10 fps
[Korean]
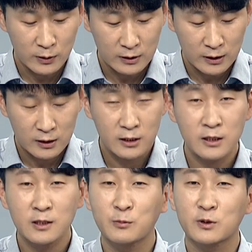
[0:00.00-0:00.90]
음.
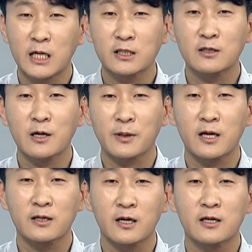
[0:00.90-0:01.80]
이뭐 사전에
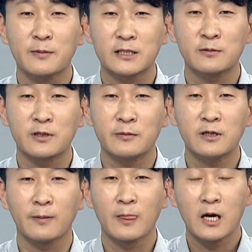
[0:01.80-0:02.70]
얘기를
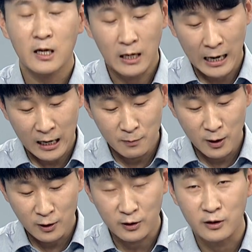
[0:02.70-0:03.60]
말씀드리면
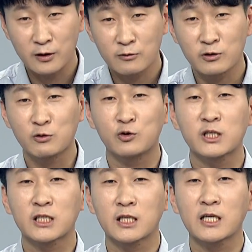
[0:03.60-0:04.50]
알면 우리
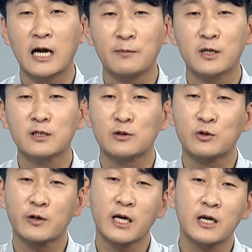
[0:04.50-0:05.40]
구직자들이 알면
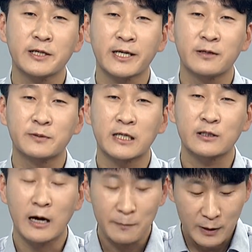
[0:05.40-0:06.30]
우리의 회사
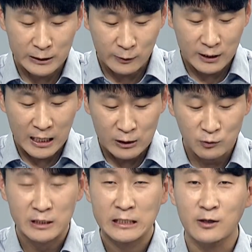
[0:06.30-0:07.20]
입사에서 함께 성장할
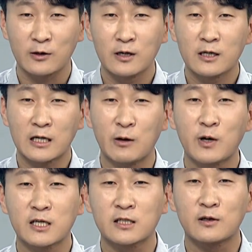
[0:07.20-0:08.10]
수 있어라고
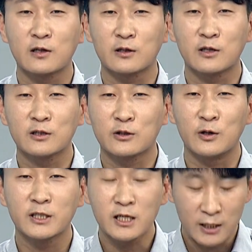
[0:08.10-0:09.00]
하는 그런 어떤
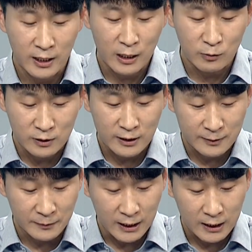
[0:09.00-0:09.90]
전제를 얘기하고 있는 것
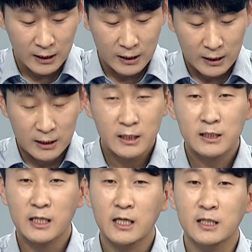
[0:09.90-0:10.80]
같습니다.
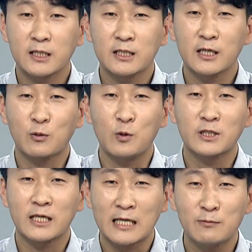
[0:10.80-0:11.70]
자 이제
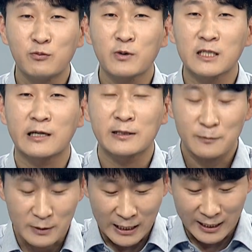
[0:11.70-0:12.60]
공사의 상품권이
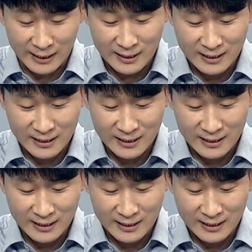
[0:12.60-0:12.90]
나왔습니다.